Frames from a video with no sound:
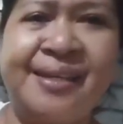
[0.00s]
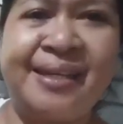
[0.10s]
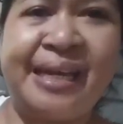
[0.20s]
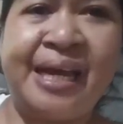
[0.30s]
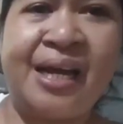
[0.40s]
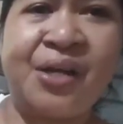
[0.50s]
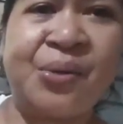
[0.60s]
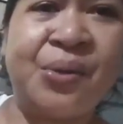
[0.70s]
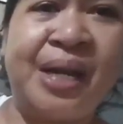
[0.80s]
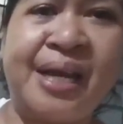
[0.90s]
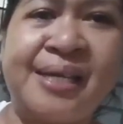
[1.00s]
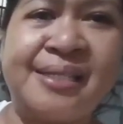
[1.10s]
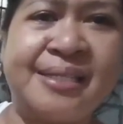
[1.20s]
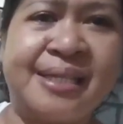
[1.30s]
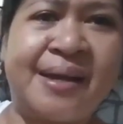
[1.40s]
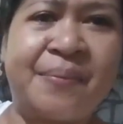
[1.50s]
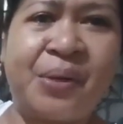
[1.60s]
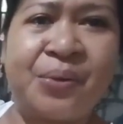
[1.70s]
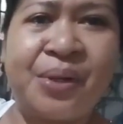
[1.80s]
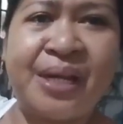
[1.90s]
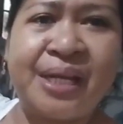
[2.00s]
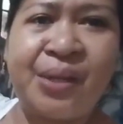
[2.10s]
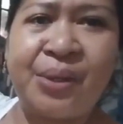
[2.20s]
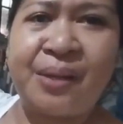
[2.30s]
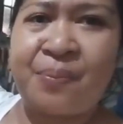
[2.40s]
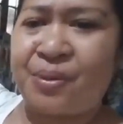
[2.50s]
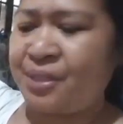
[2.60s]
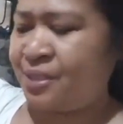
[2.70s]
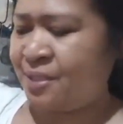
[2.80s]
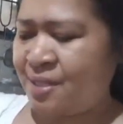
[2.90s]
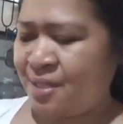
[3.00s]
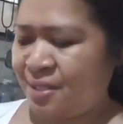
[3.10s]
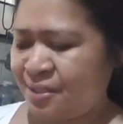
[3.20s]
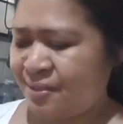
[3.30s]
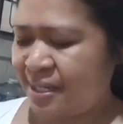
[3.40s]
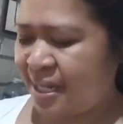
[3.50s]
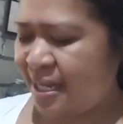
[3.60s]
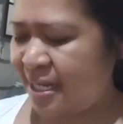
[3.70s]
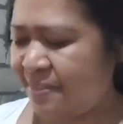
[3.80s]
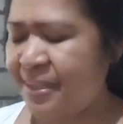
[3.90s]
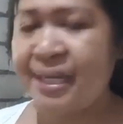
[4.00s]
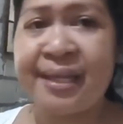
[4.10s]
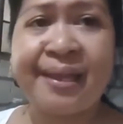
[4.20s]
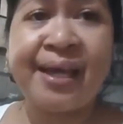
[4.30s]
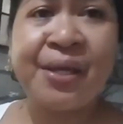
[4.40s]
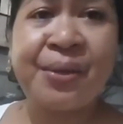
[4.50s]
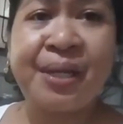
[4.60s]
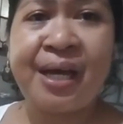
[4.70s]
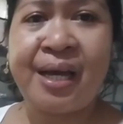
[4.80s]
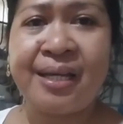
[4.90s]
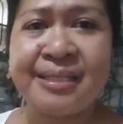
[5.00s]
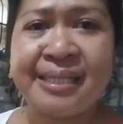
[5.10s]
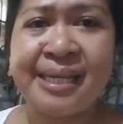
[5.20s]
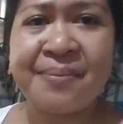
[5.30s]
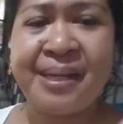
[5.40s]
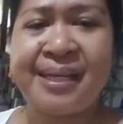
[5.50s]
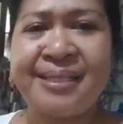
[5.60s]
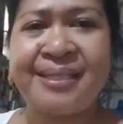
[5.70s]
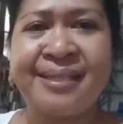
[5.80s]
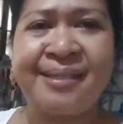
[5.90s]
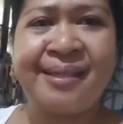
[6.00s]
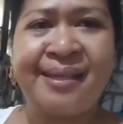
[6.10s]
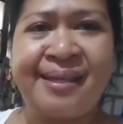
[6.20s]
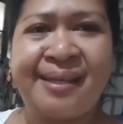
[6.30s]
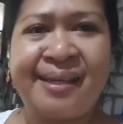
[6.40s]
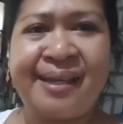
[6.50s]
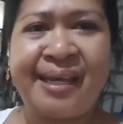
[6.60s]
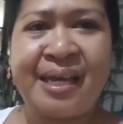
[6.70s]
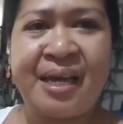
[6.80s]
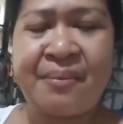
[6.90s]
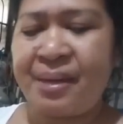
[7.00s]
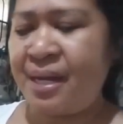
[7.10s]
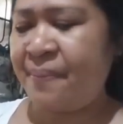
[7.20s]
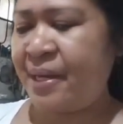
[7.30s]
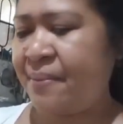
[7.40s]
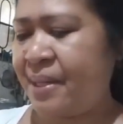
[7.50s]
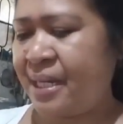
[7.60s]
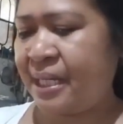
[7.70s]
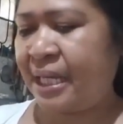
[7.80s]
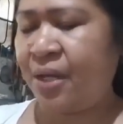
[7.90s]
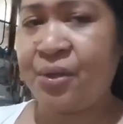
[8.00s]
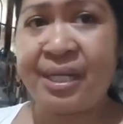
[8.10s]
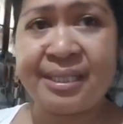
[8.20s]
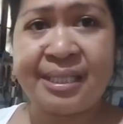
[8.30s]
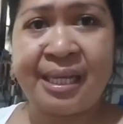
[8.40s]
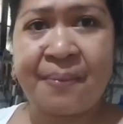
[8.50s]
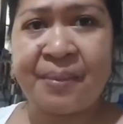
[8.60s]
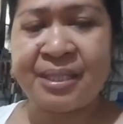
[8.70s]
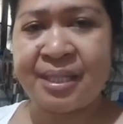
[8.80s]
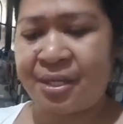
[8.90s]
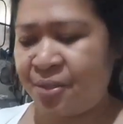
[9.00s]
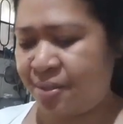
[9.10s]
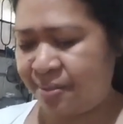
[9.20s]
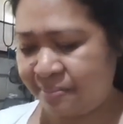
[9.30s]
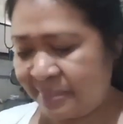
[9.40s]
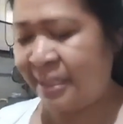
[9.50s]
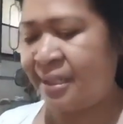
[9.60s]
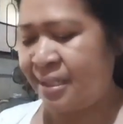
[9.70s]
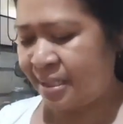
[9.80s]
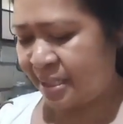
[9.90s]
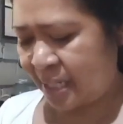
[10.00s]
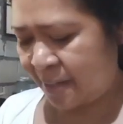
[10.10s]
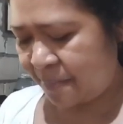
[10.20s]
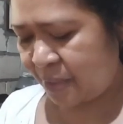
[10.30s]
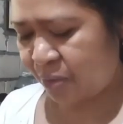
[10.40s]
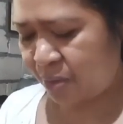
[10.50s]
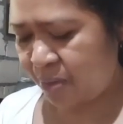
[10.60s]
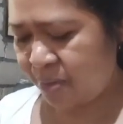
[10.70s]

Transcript: na gulay sa bakura ni Lola Pors. So, ayan, libre na tayo ng singkamas. Ayan, mahal pa naman ng kilo ng singkamas kayon. Sarap nito.